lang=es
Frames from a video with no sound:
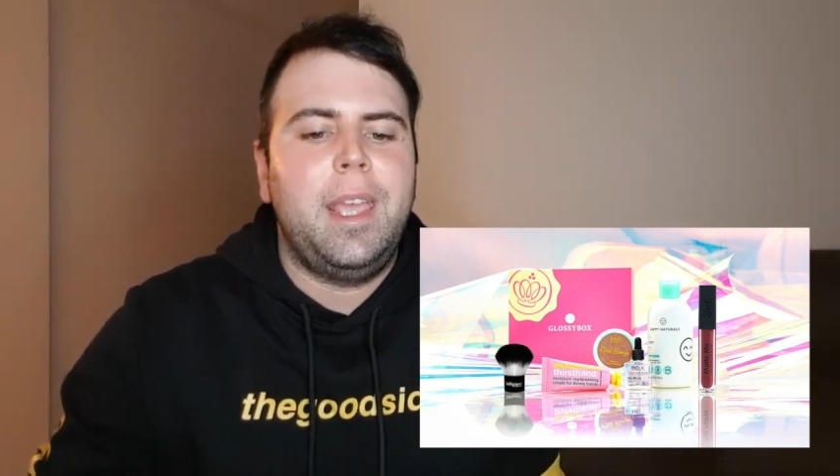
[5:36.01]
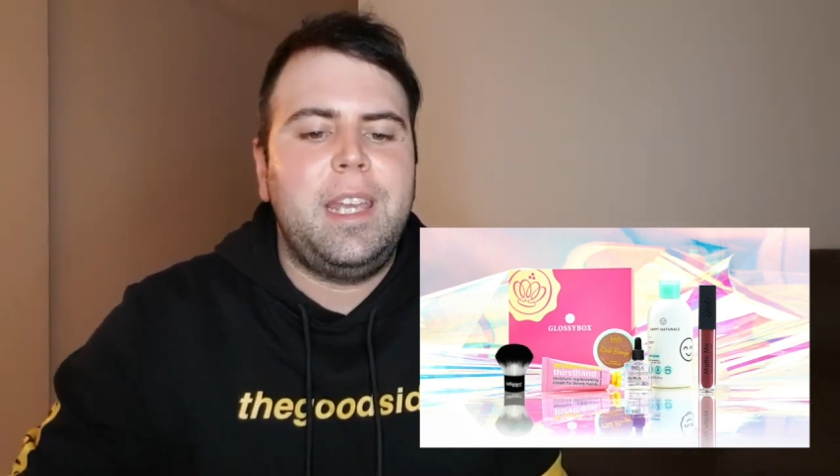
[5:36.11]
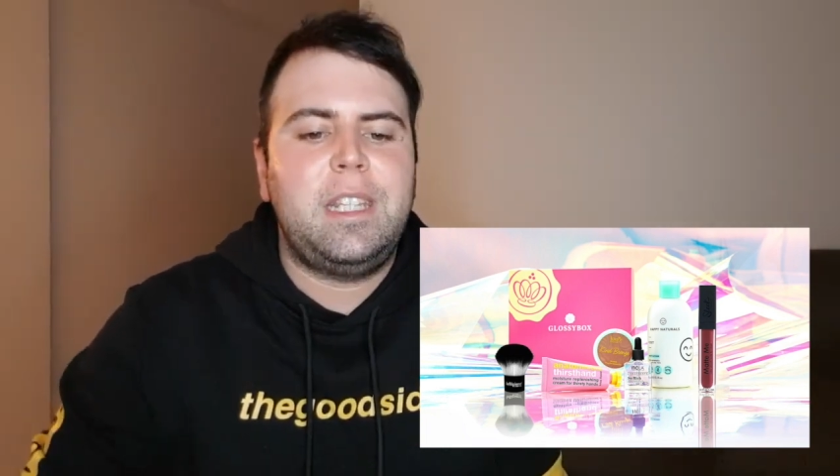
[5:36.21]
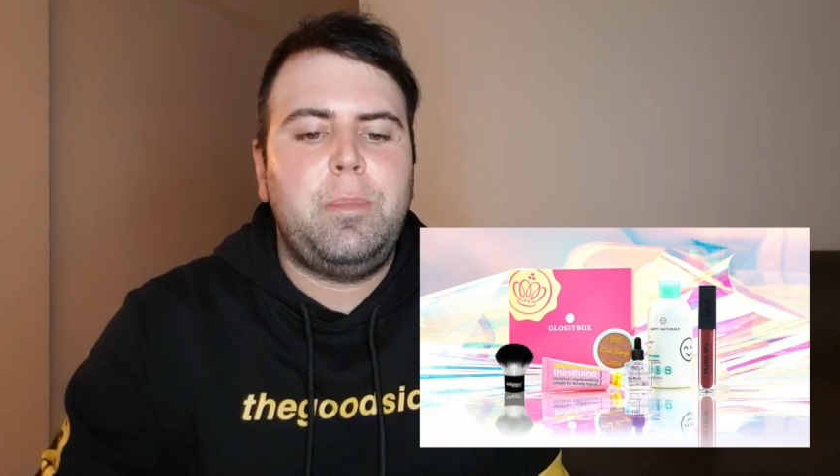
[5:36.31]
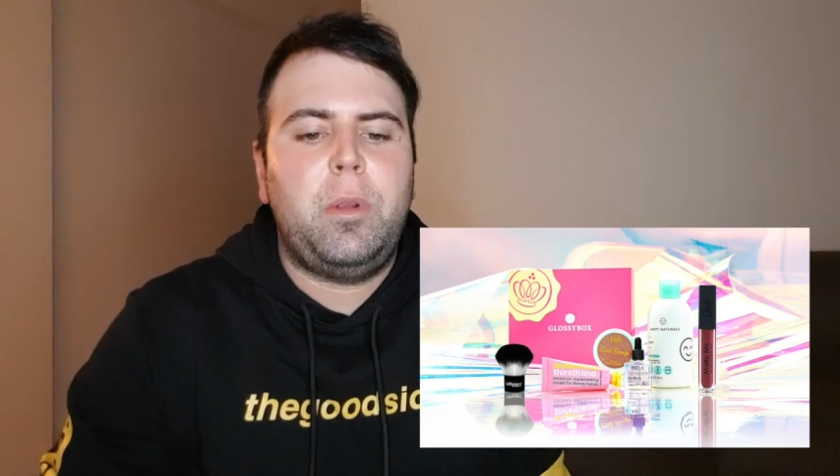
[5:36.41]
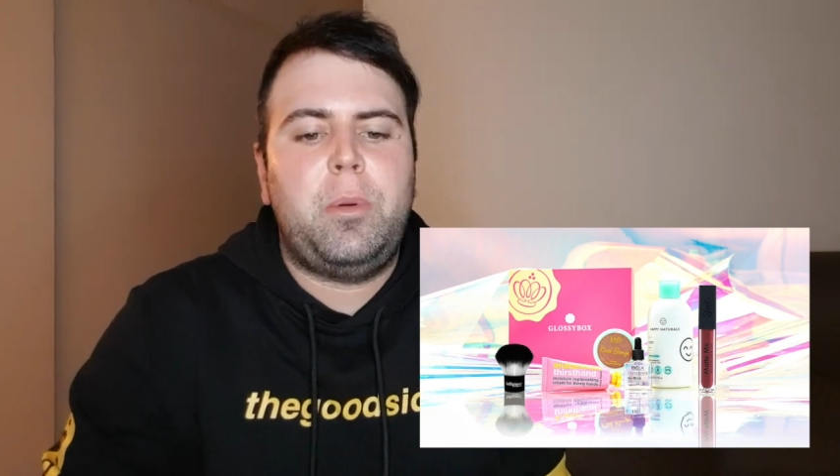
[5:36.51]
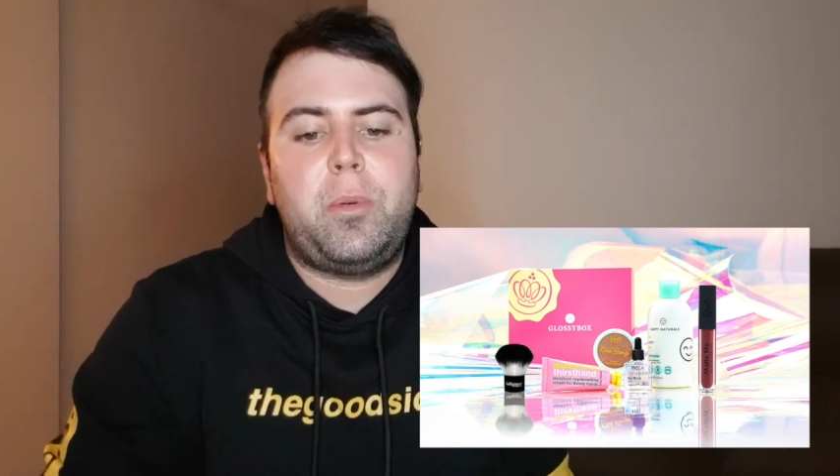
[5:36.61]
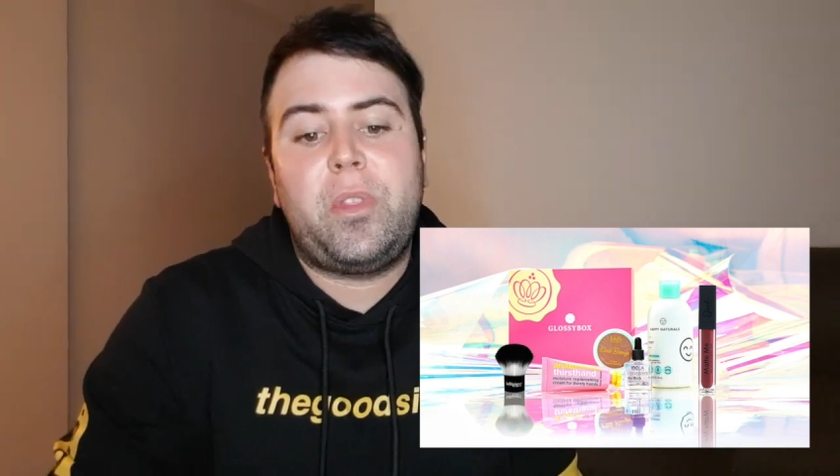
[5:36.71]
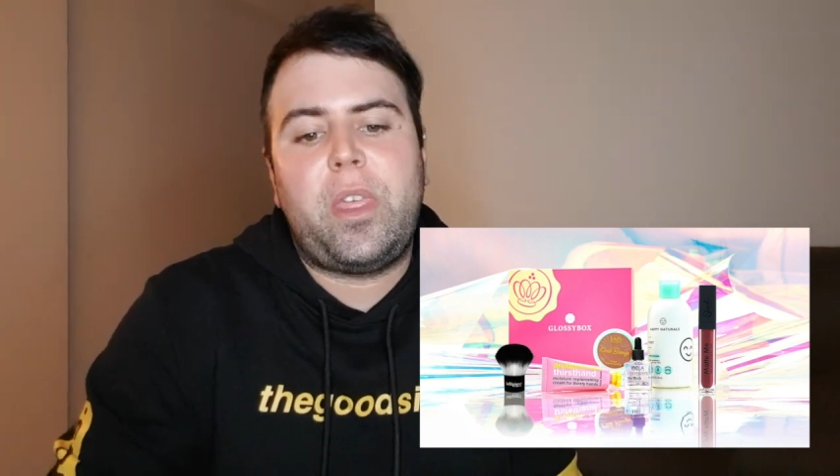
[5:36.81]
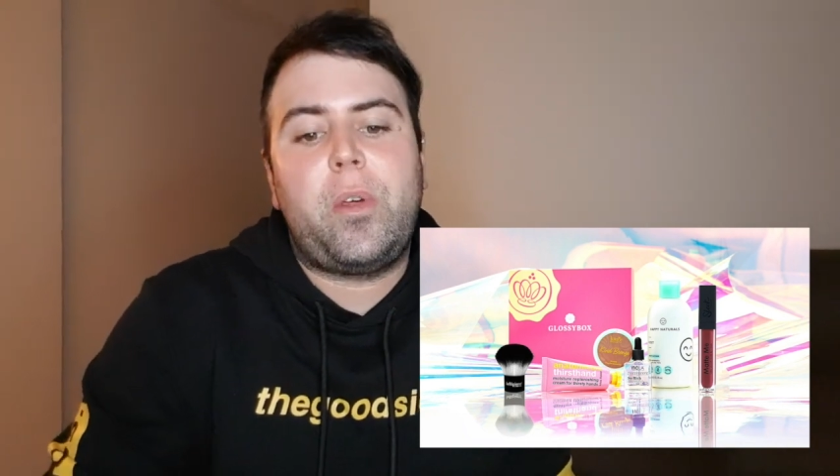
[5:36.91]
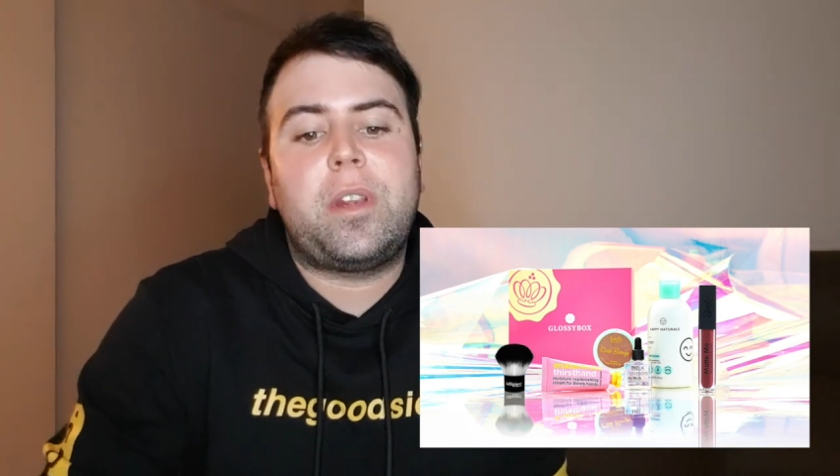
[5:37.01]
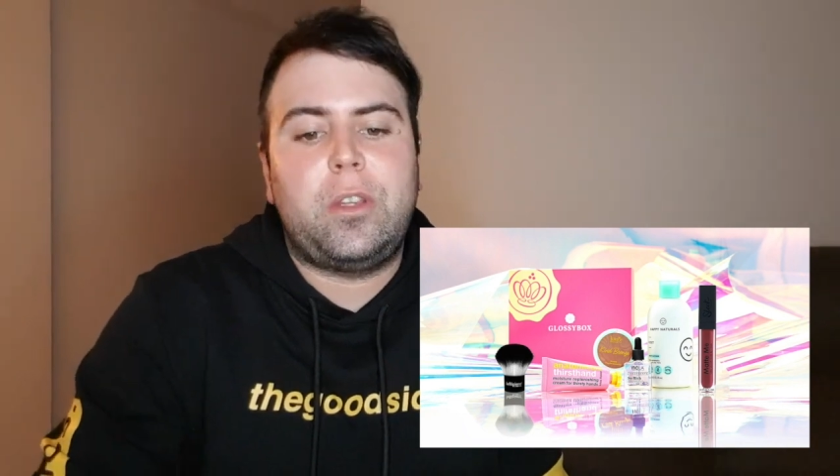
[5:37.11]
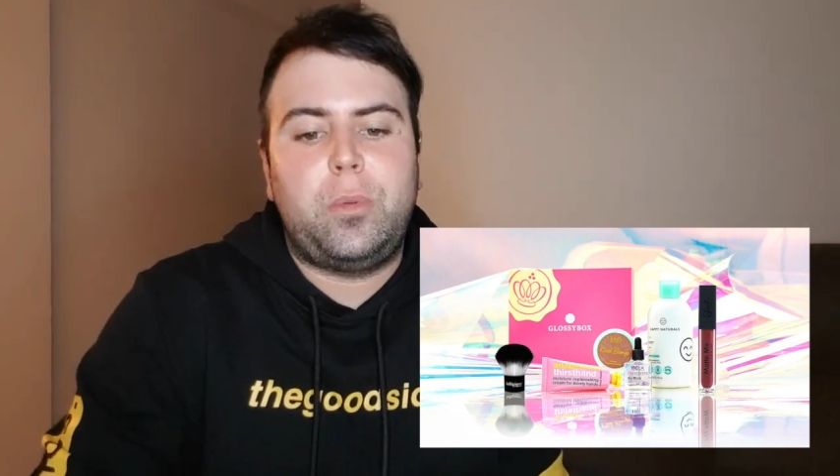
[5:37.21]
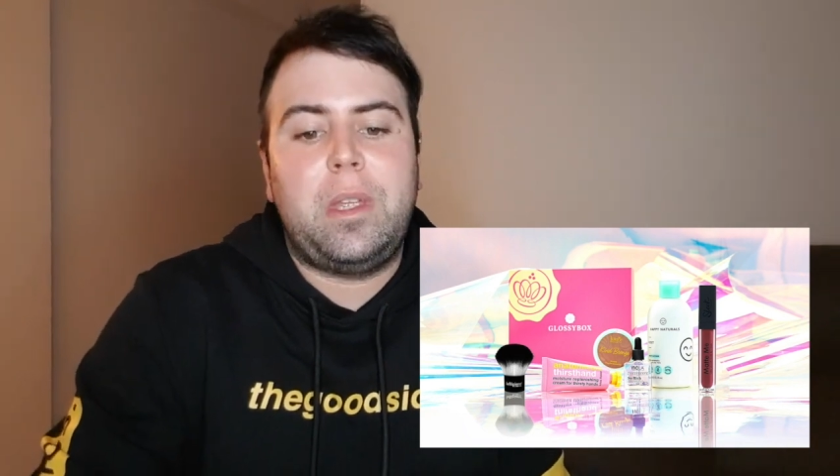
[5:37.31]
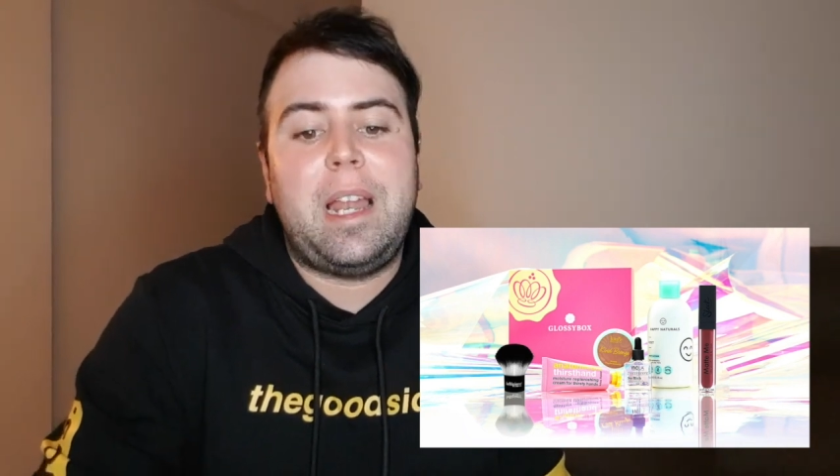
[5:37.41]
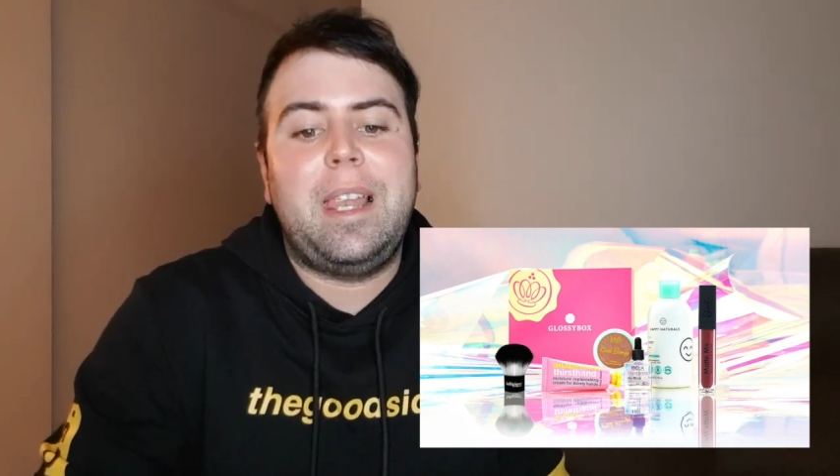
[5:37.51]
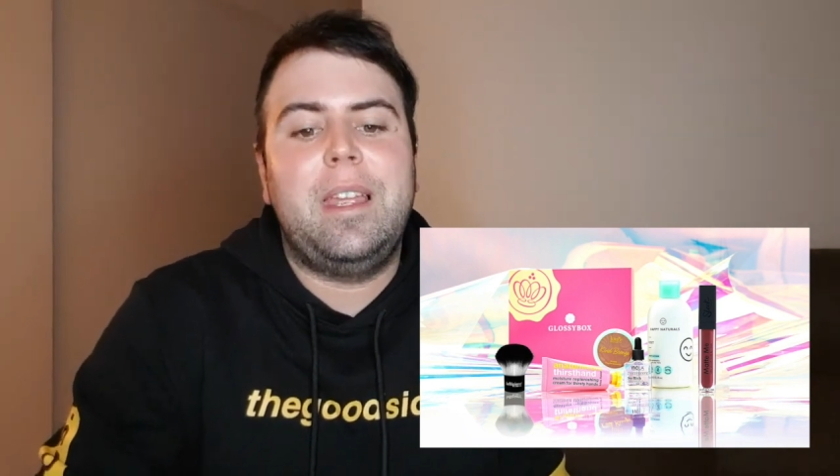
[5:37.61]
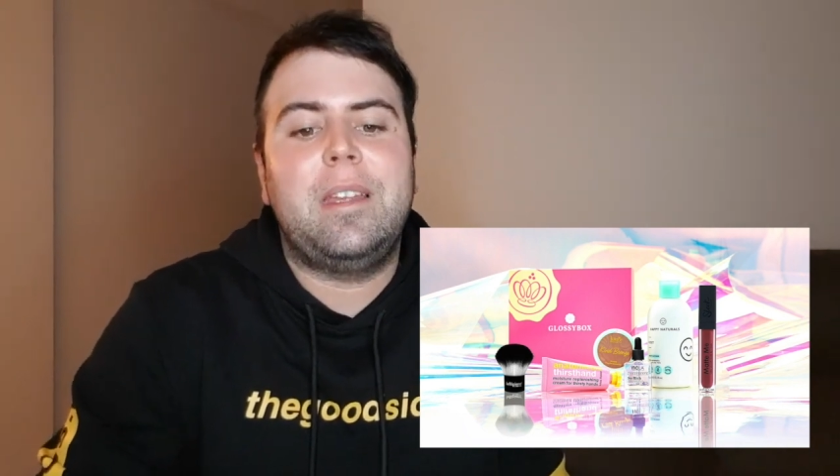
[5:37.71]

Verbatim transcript: este polvo bronceador natural,